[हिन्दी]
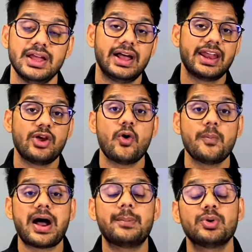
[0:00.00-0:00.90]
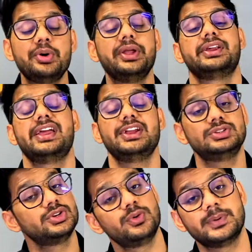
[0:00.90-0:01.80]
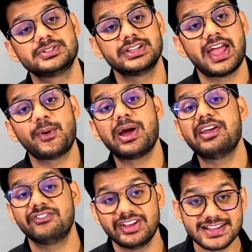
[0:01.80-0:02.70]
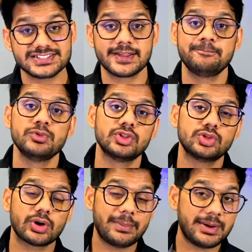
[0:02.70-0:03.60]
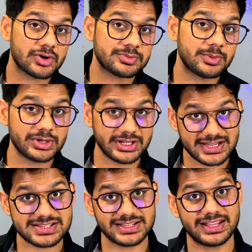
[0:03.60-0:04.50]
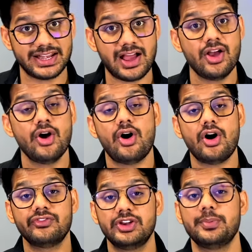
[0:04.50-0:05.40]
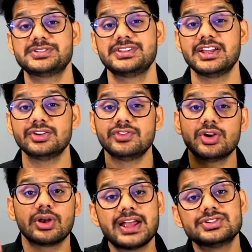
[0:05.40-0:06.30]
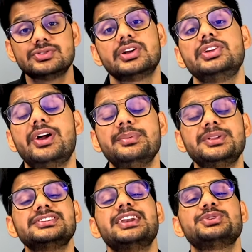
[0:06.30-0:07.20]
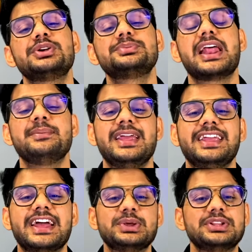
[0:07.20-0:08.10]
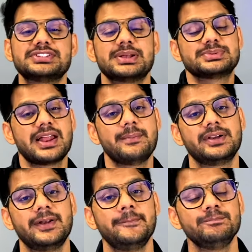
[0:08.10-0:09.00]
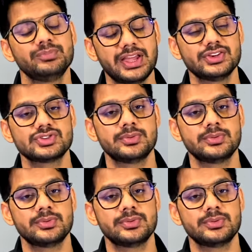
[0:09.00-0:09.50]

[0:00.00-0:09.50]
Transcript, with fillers: एंड आई होप आपको एक ना एक तो जरूर पसंद आया होगा इफ यस तो कमेंट बॉक्स में मुझे यस लिख देना और वीडियो पसंद आई तो वीडियो को लाइक जरूर कर देना और चैनल को सब्सक्राइब नहीं किया तो सब्सक्राइब बटन थैंक यू सो